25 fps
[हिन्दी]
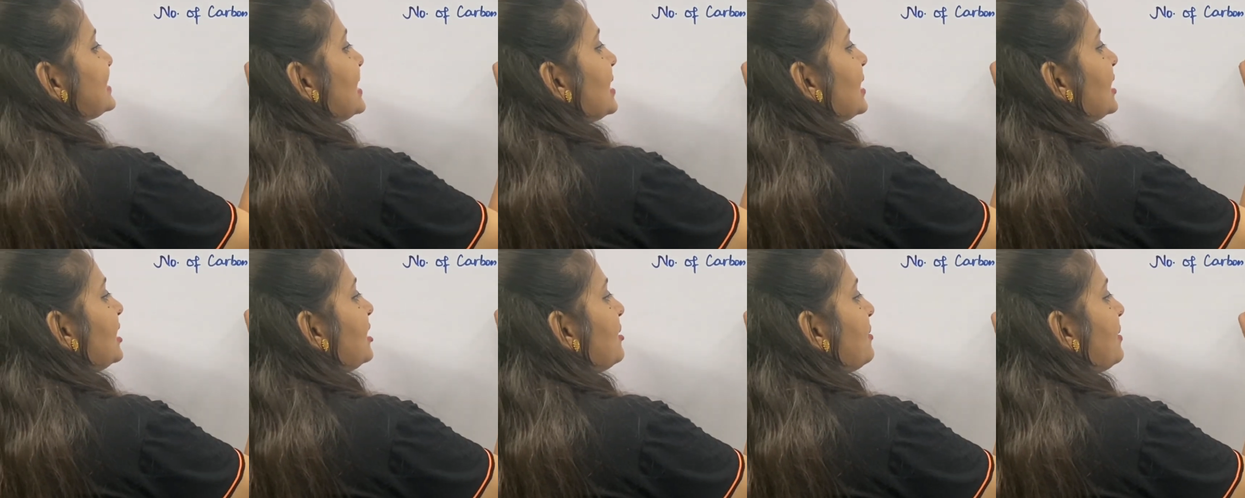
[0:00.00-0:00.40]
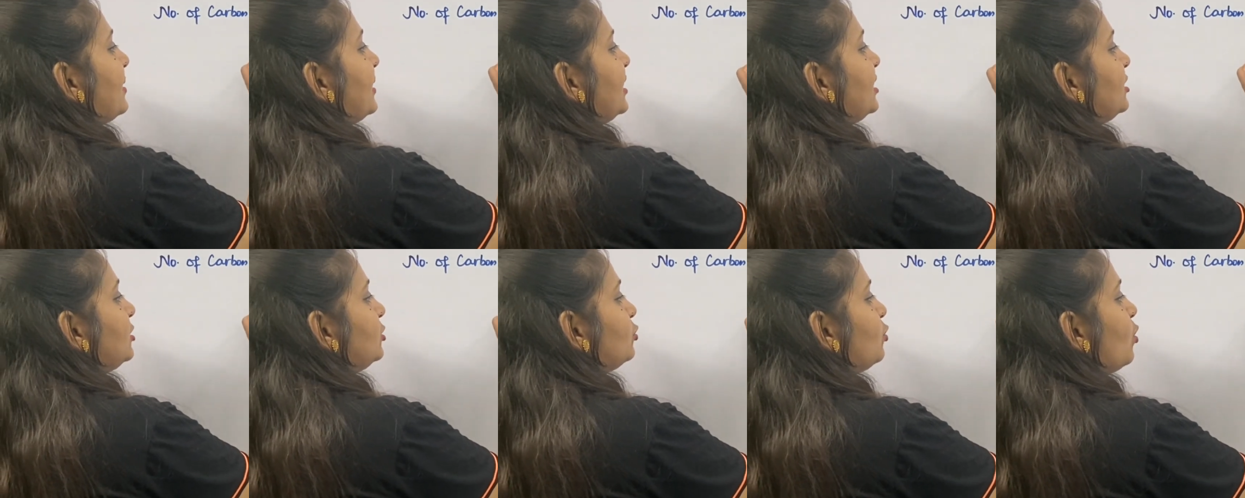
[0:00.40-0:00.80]
अगर हमारे
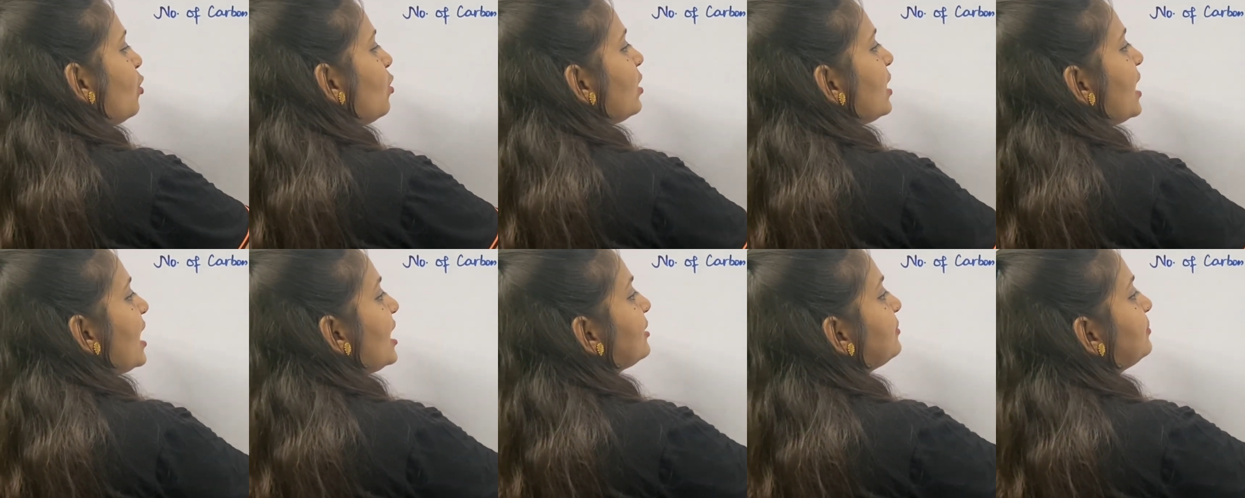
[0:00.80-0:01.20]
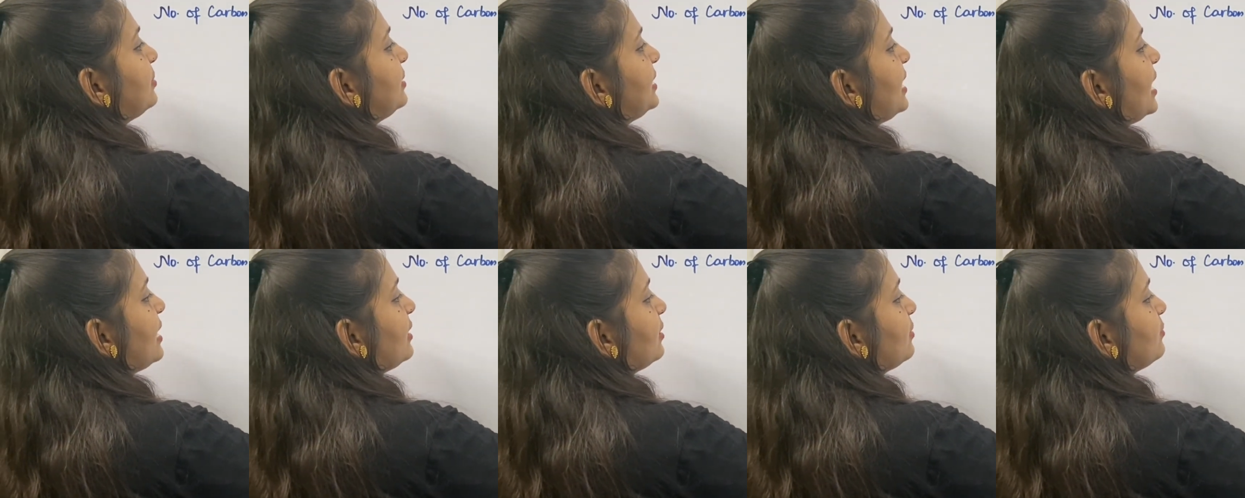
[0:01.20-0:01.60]
दो कार्बन
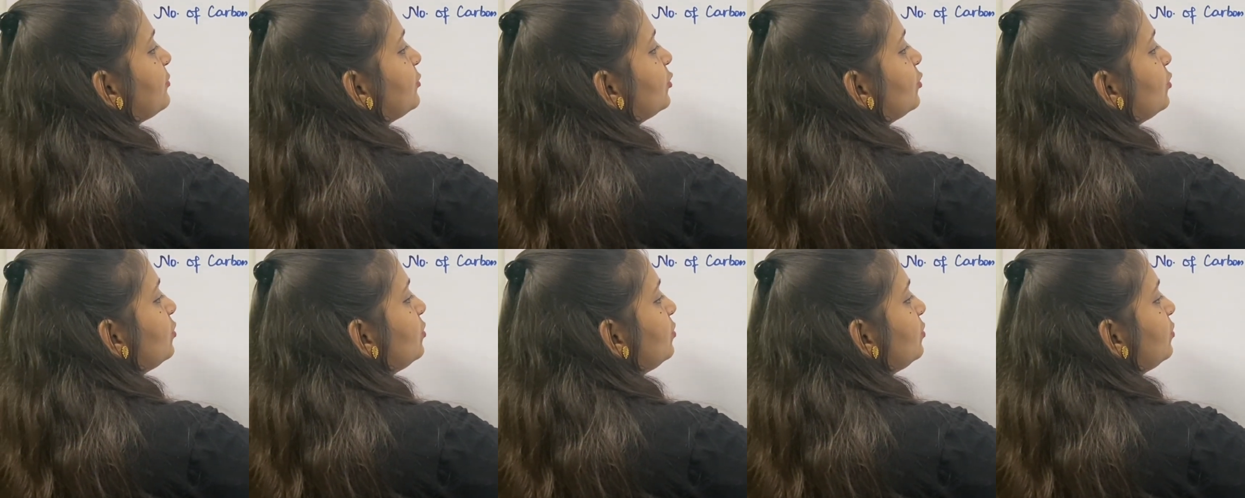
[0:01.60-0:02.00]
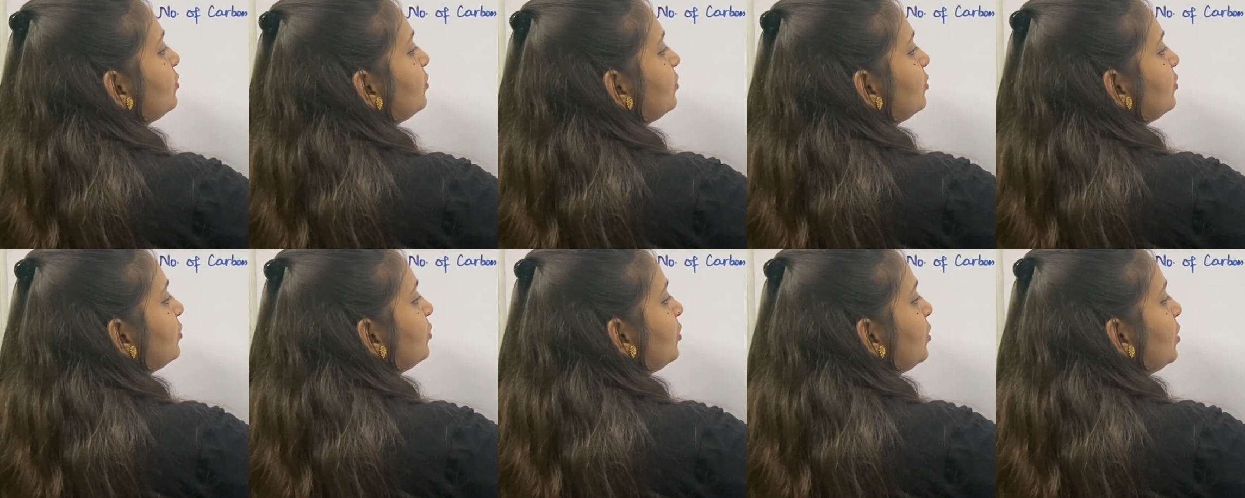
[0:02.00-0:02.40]
आइटम्स हो
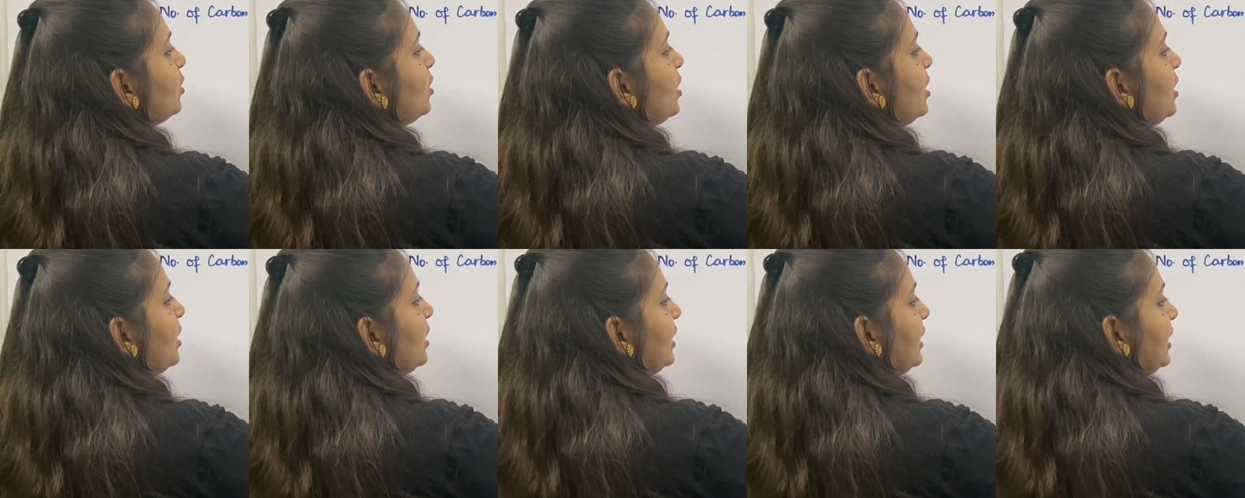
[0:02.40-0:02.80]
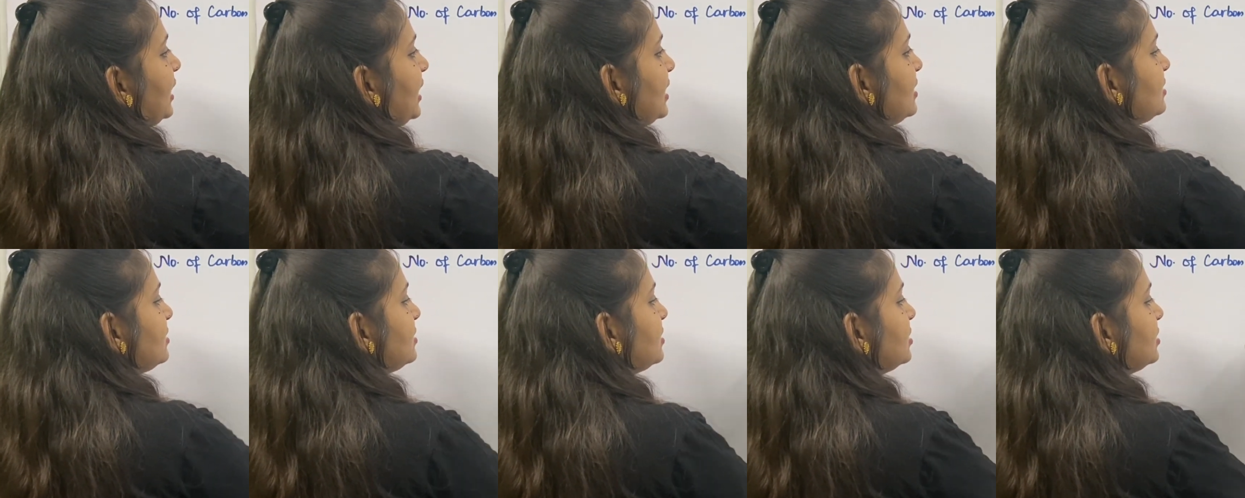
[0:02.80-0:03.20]

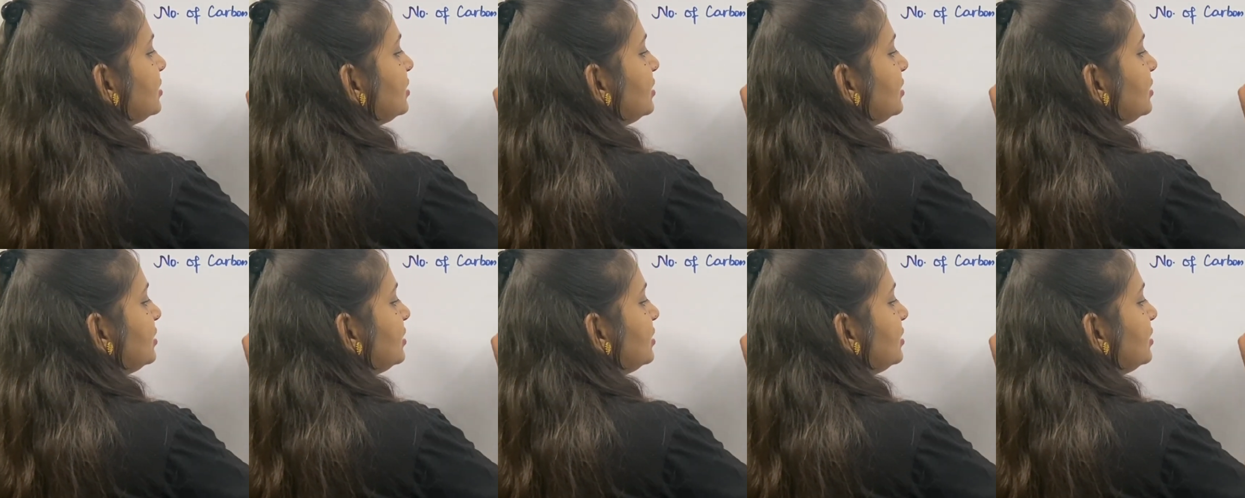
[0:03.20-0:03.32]
इथ